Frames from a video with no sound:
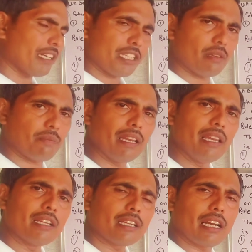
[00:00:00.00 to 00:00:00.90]
पार्टिसिपल
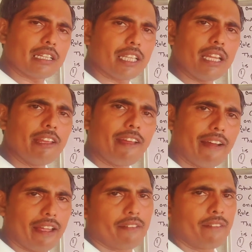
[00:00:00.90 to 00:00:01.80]
कहते
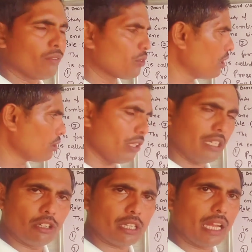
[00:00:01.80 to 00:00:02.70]
हैं तो ये तो ये
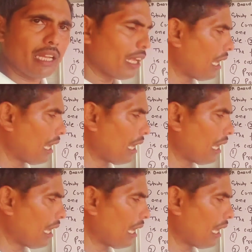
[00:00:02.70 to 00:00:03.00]
हो गया